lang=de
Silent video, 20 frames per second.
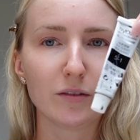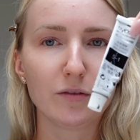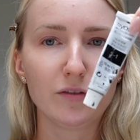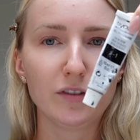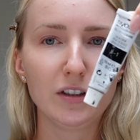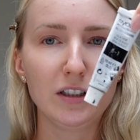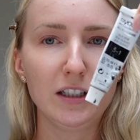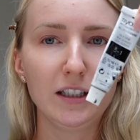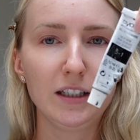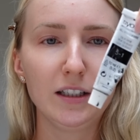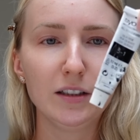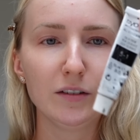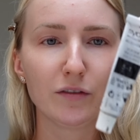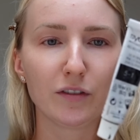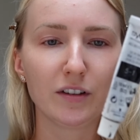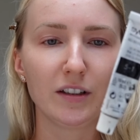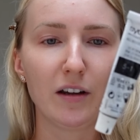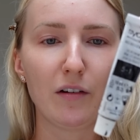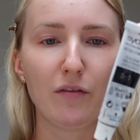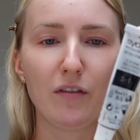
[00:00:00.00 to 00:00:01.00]
viel hier
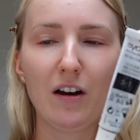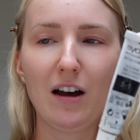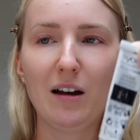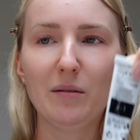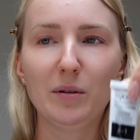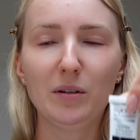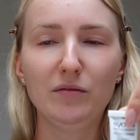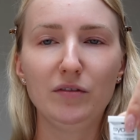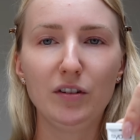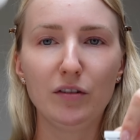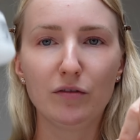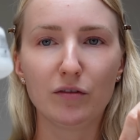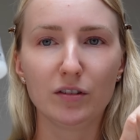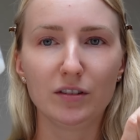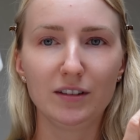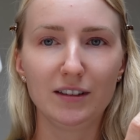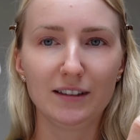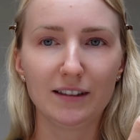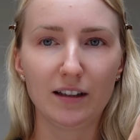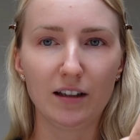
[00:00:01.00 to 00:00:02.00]
von der Farbe wie
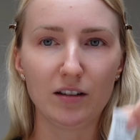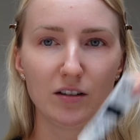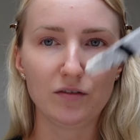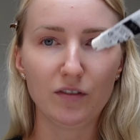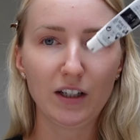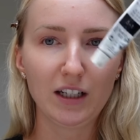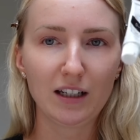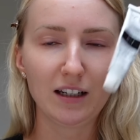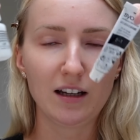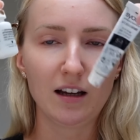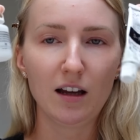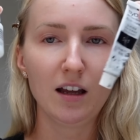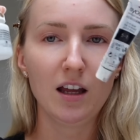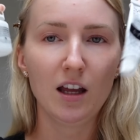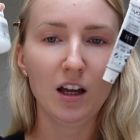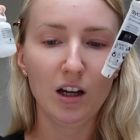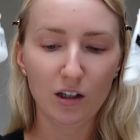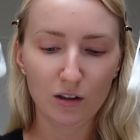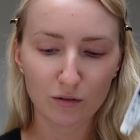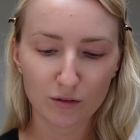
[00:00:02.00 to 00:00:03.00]
von dieser
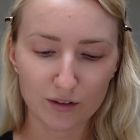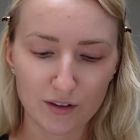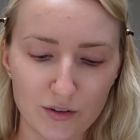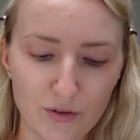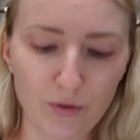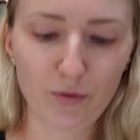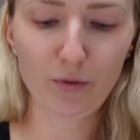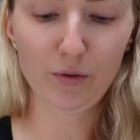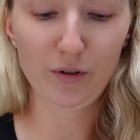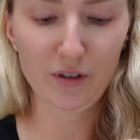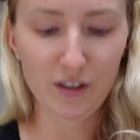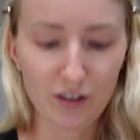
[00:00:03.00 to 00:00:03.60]
Entwickler-Lotion.